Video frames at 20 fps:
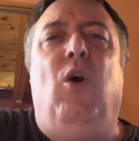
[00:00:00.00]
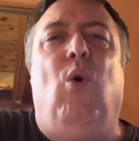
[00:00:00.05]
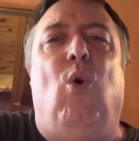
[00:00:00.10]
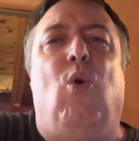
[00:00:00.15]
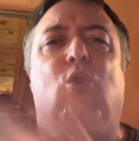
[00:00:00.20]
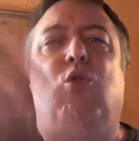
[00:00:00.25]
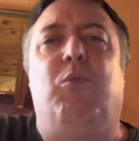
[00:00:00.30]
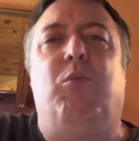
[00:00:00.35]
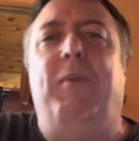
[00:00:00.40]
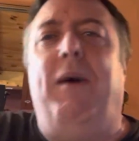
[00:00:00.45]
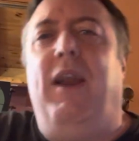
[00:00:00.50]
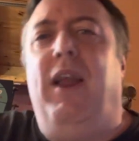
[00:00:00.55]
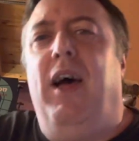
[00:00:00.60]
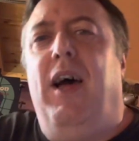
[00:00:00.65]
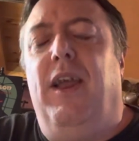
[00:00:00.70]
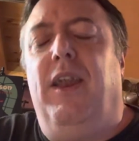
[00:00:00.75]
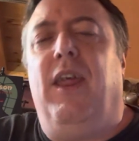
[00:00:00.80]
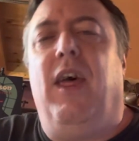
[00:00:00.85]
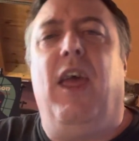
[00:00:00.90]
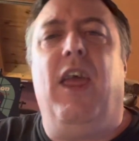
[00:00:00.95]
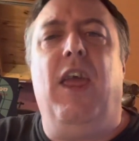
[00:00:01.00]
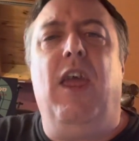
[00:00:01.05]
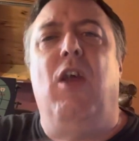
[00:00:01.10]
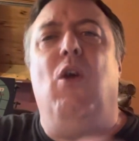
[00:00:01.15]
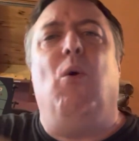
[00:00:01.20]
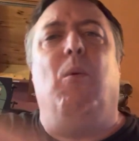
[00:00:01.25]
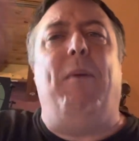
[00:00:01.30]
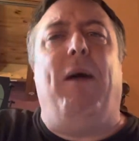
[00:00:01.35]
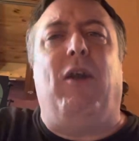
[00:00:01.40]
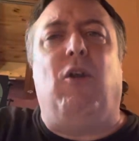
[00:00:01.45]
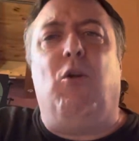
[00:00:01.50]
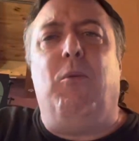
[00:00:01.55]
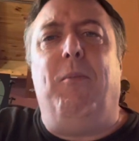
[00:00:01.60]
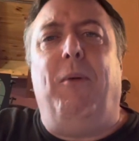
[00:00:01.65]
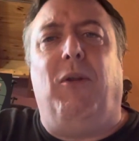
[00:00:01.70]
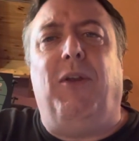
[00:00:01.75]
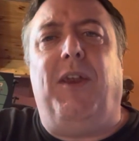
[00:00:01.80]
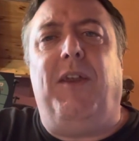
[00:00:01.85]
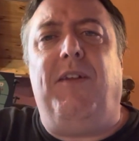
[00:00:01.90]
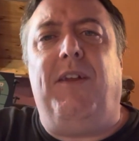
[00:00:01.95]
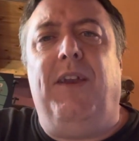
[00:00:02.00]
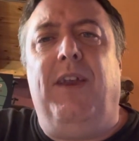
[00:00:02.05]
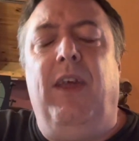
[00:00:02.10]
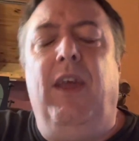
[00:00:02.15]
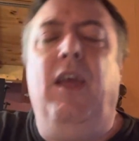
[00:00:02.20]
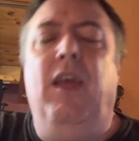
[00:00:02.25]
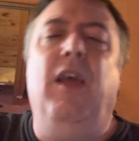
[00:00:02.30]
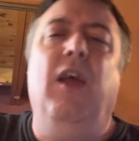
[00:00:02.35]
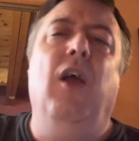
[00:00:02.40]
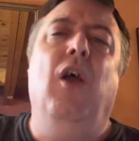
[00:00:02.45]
on se balade et on parle de bande dessinée.